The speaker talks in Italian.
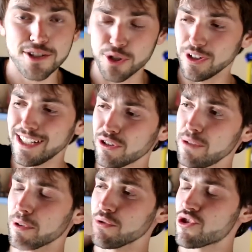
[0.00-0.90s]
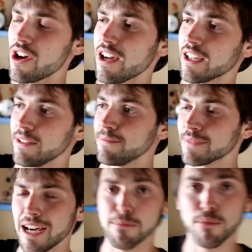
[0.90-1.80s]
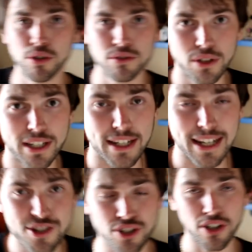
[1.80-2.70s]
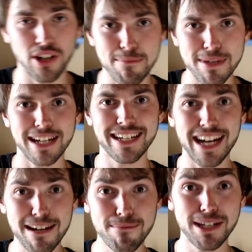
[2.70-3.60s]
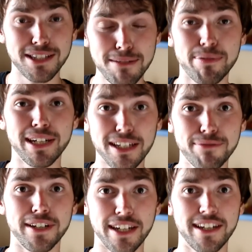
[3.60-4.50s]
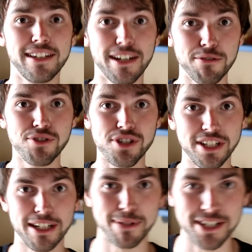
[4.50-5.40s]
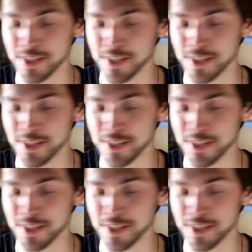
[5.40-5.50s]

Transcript: sono lieto di pronunciare al mondo che lancerò la mia gamma di periferiche da cucina. Ebbene